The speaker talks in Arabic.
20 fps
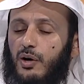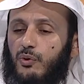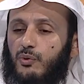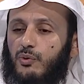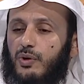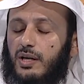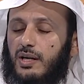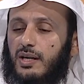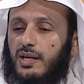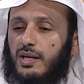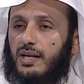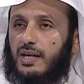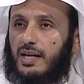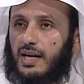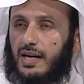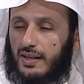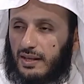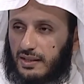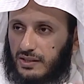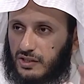
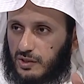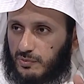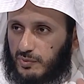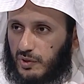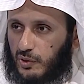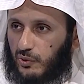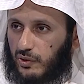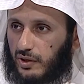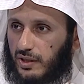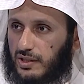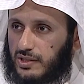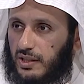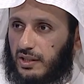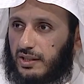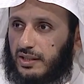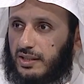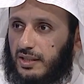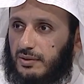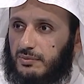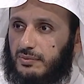وهذا القسم اللي هو غراس
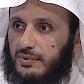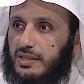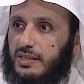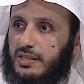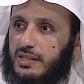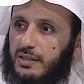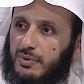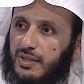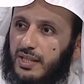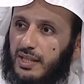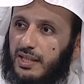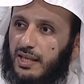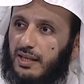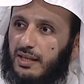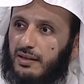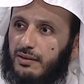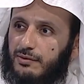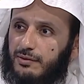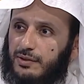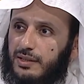القيم تبي
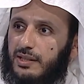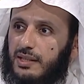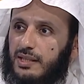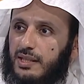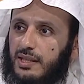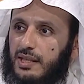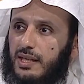تلقى فيه